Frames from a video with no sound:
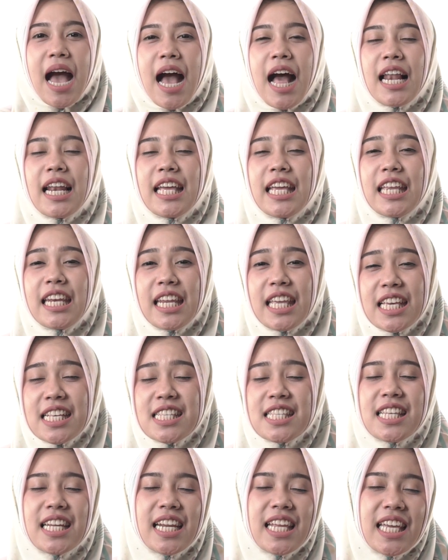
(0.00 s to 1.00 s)
Hal ini
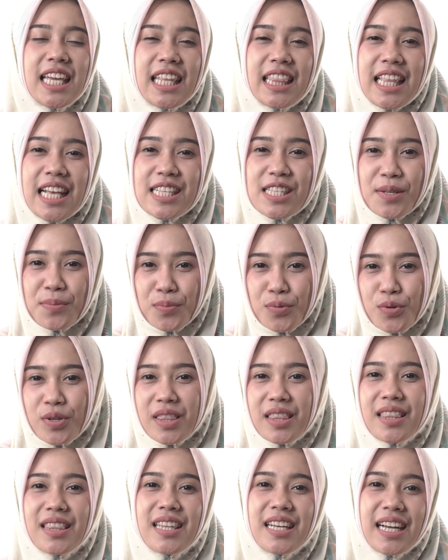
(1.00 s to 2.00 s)
sering kita sebut
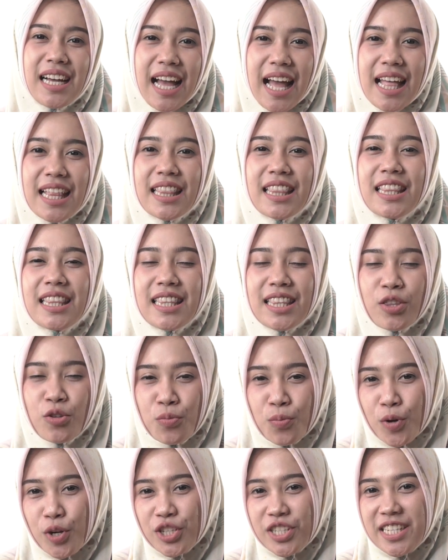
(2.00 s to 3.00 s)
dengan
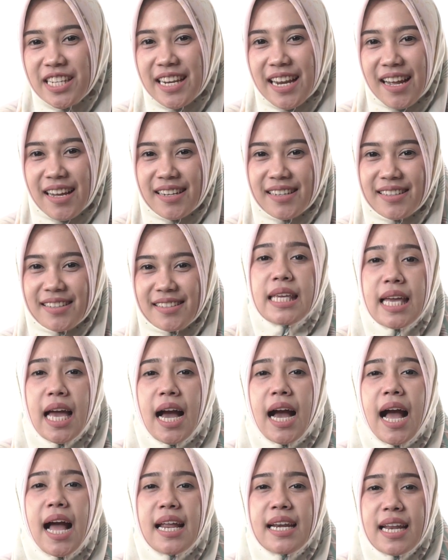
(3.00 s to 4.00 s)
tumor jinak
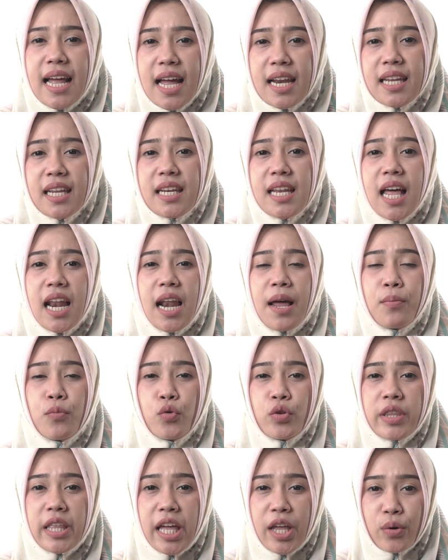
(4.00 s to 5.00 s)
yang ada di dalam
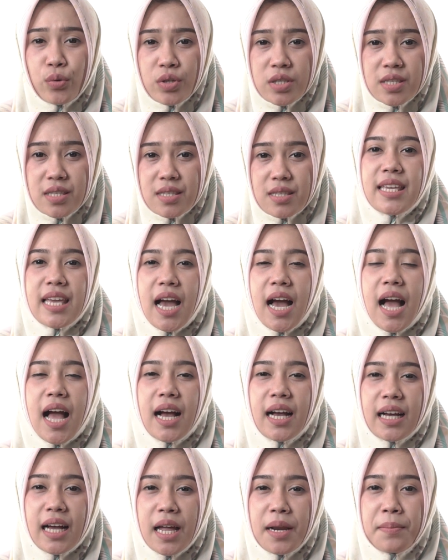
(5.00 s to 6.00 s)
uterus yang
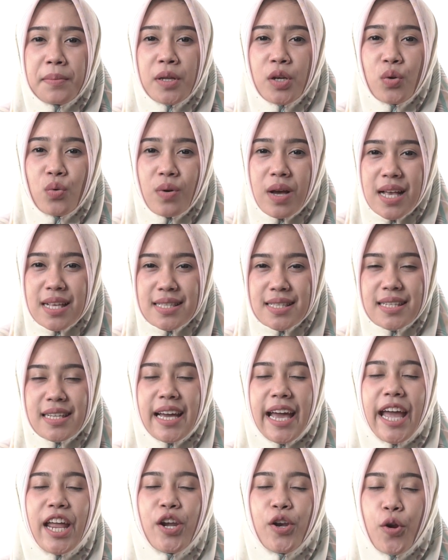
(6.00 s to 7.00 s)
akan meluas ke
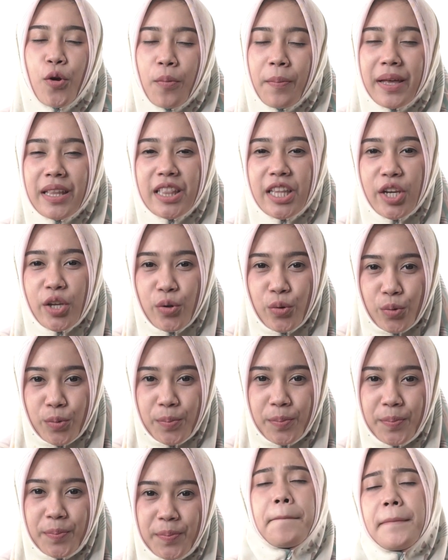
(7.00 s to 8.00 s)

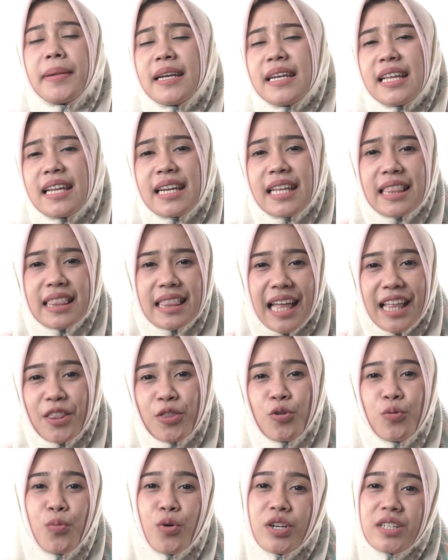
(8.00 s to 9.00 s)
endometrium. Penderita
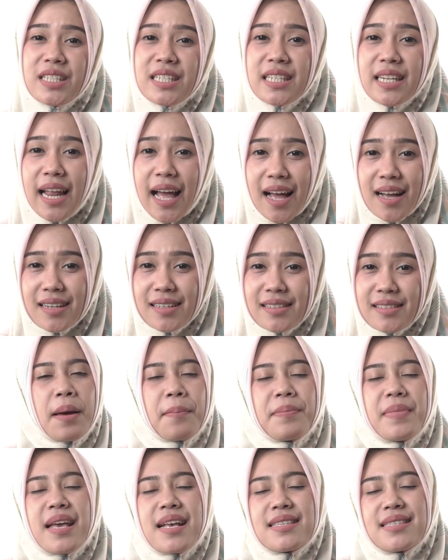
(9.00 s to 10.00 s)
tumor jinak
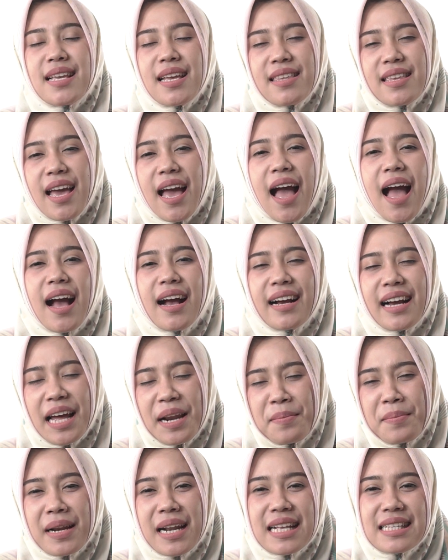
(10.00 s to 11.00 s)
biasanya
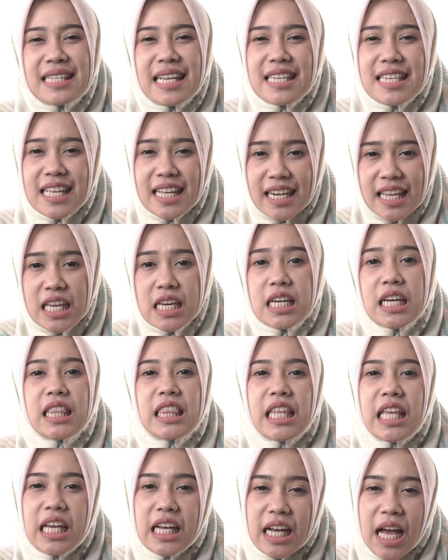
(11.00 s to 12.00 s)
akan merasa nyeri
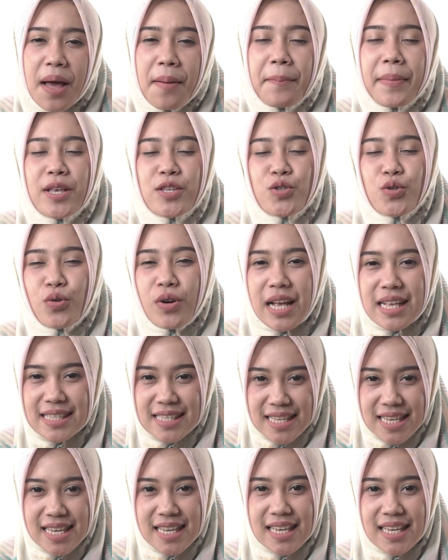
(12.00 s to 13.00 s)
ketika
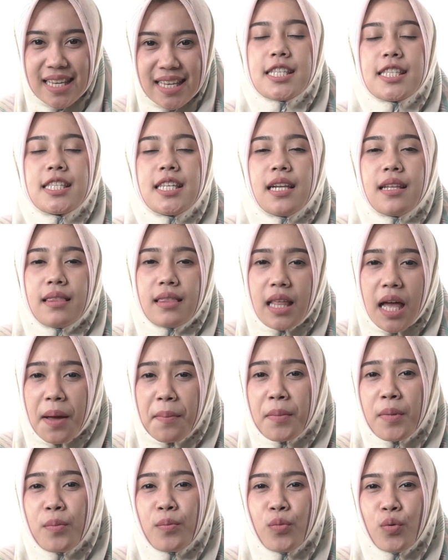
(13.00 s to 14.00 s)
menstruasi, serta
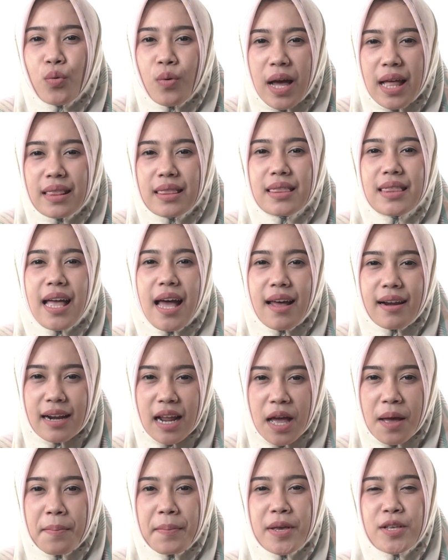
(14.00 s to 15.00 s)
membuat
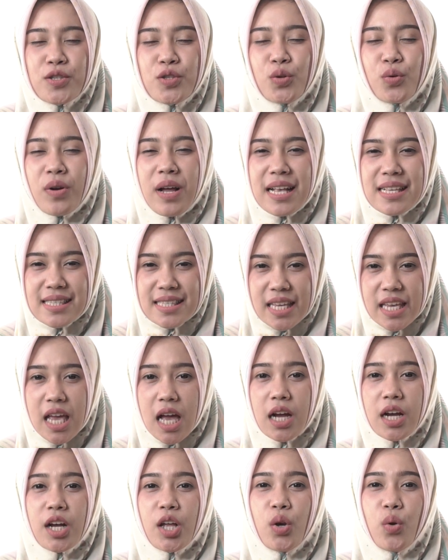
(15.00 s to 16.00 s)
darah menstruasi
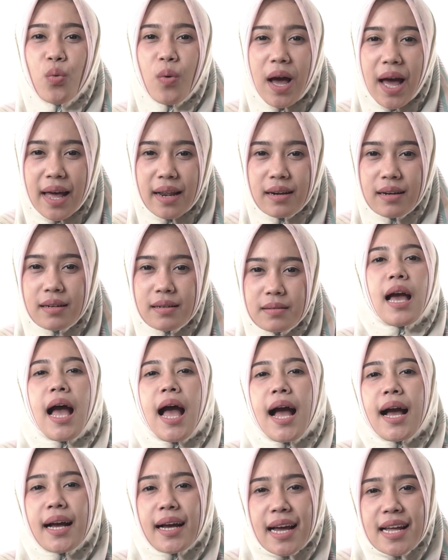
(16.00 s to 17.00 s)
yang keluar
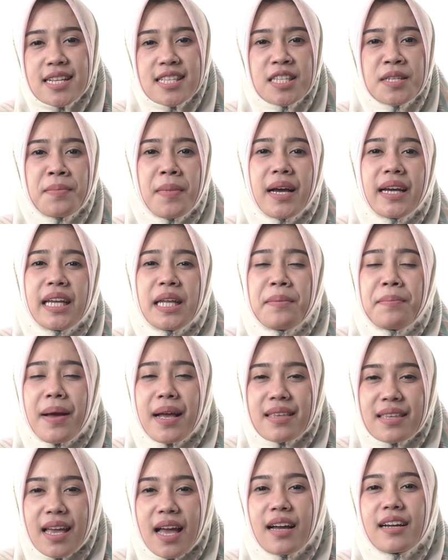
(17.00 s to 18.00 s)
akan semakin
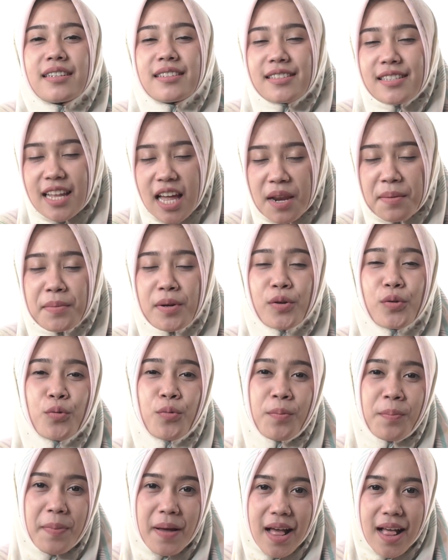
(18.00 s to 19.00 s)
banyak dan
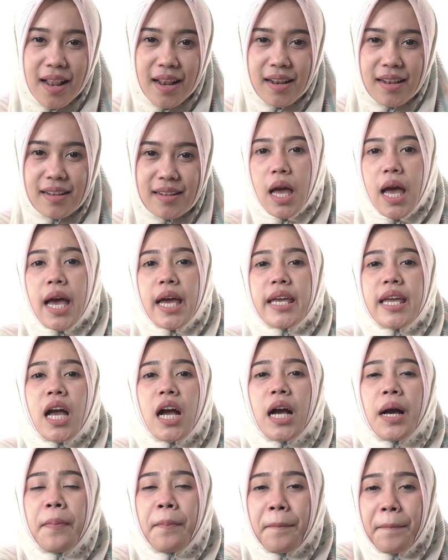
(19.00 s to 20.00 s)
menggumpal.
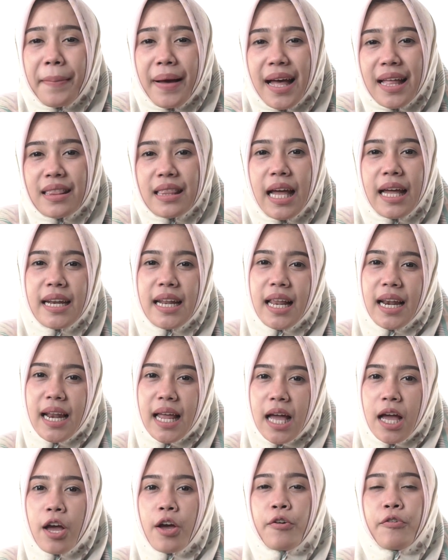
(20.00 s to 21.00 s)
Yang keempat
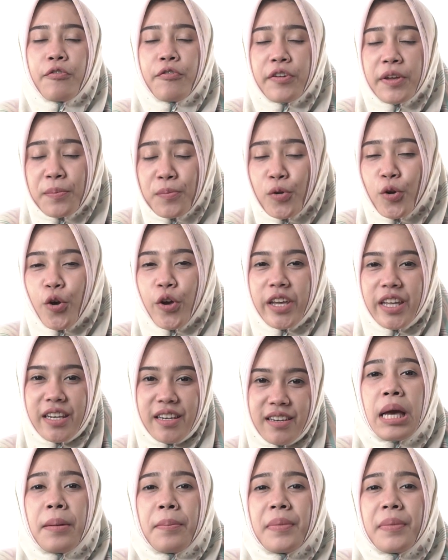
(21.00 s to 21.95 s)
adalah fibroid.